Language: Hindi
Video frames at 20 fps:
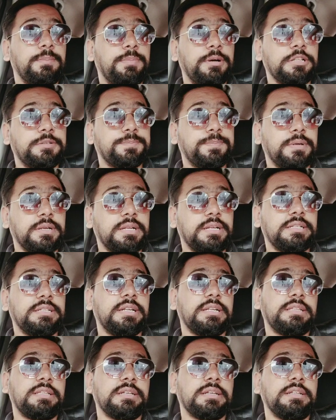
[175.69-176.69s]
पचपन
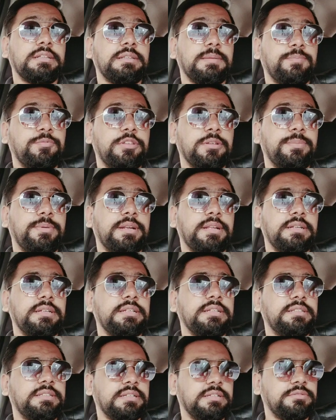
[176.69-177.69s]
हजार तक है सबसे बड़ा
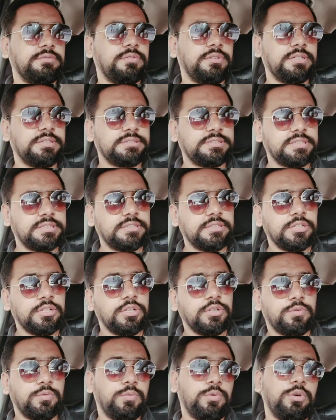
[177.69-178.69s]
डिसएडवांटेज
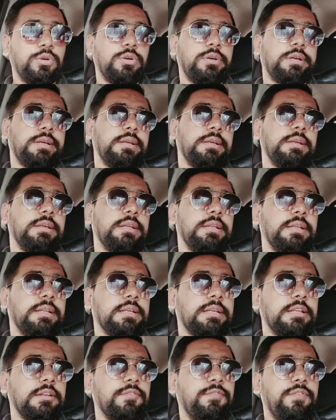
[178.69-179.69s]
वो है
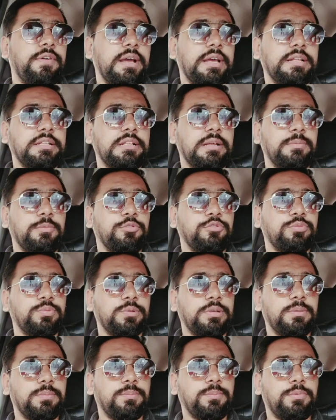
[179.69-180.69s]
लेकिन फायदा भी
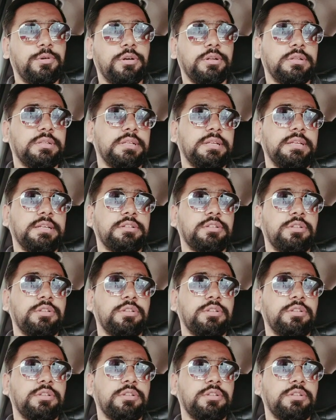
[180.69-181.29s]
उसमें बहुत है